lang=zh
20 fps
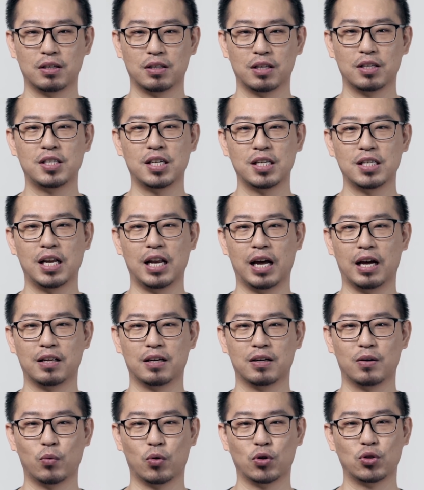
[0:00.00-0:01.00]
那接下来
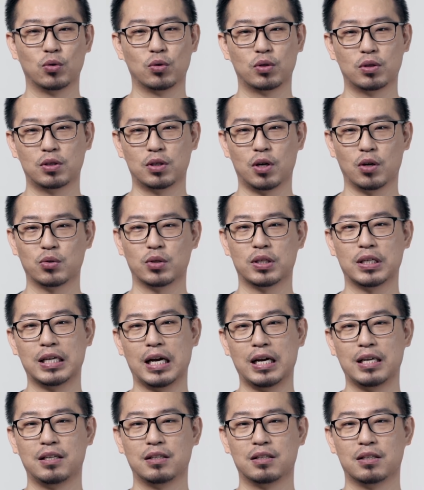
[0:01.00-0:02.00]
呢，我就告诉大
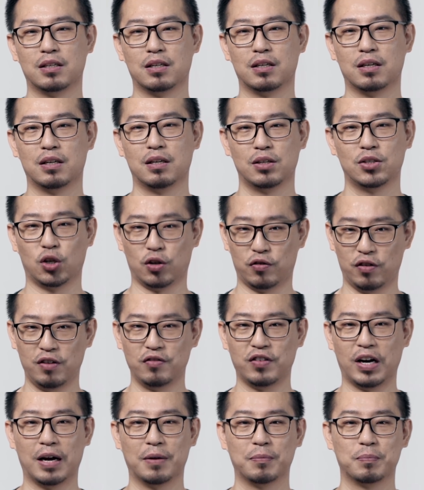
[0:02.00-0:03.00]
家一个小方
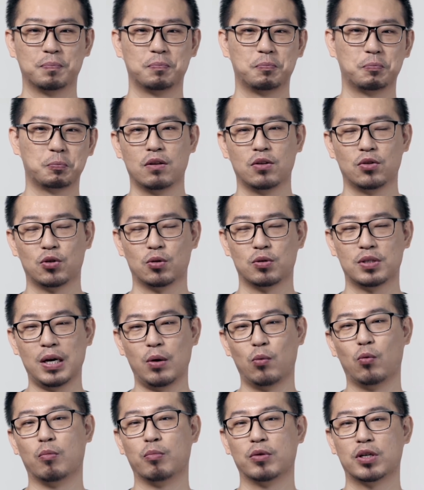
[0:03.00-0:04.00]
法，就是在
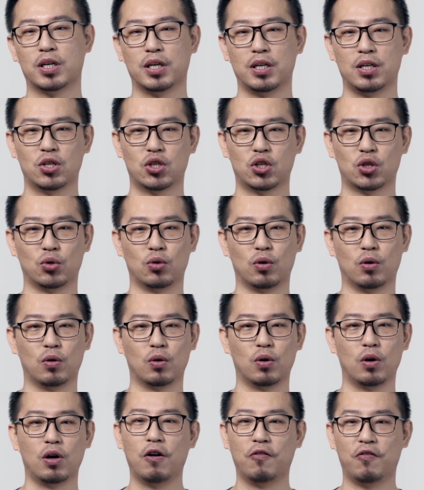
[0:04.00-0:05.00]
我们可以使用
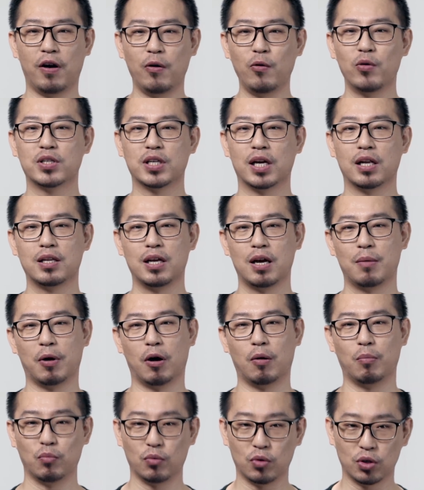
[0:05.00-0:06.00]
防火墙列
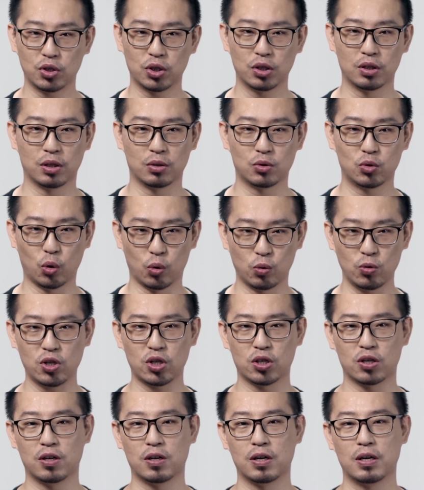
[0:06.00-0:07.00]
表模式的同
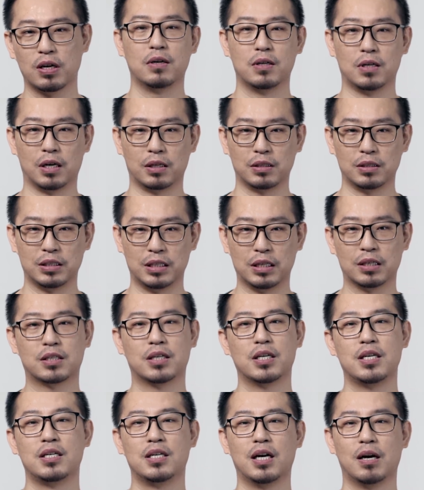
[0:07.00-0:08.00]
时，也
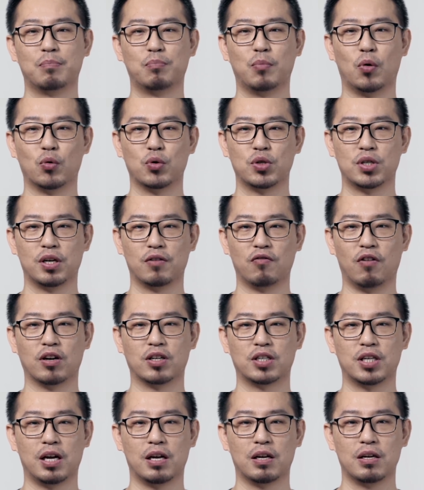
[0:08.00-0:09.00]
可以让某些网
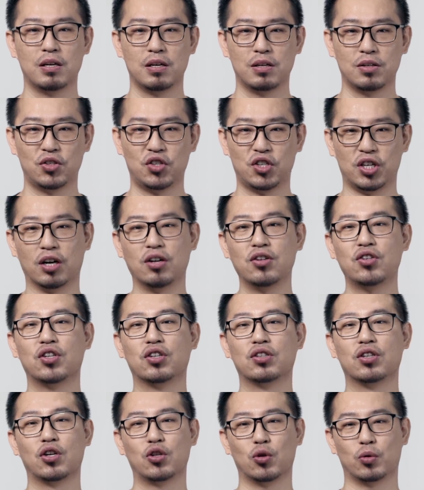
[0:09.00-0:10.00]
站强
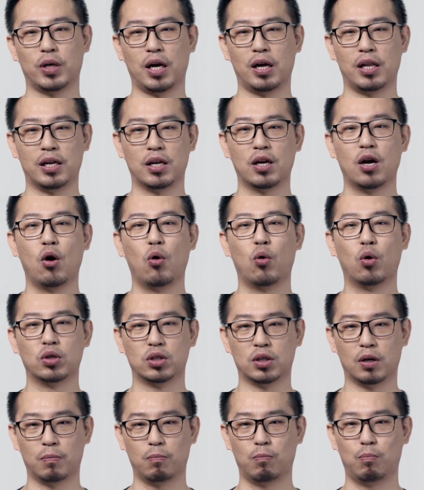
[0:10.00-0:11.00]
行的走代理或
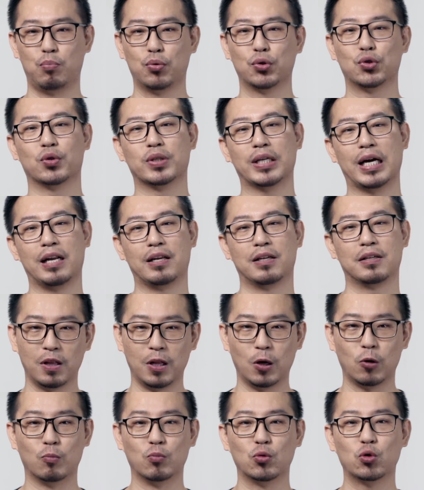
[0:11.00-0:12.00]
者。 不走代理。
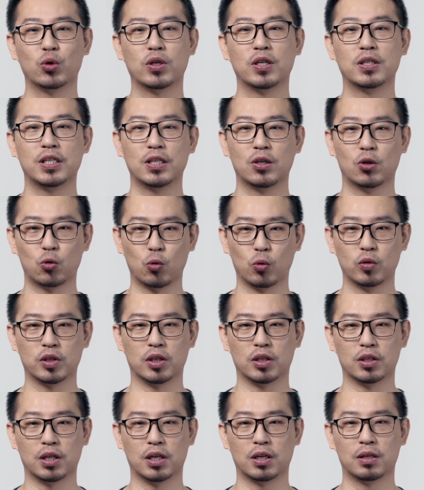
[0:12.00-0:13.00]
那我们说的这个功
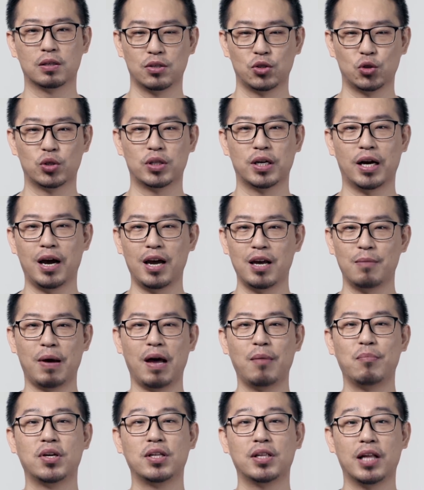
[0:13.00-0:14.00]
能呢，就是黑
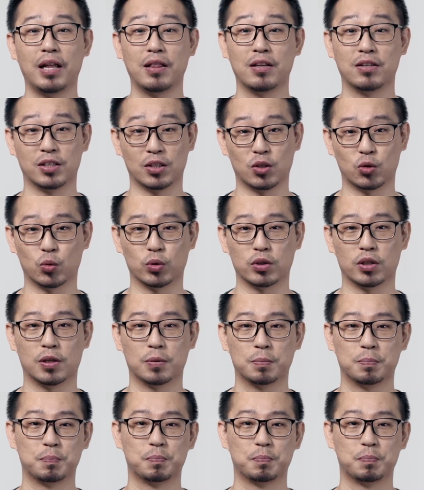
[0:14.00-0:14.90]
白名单的这个功能。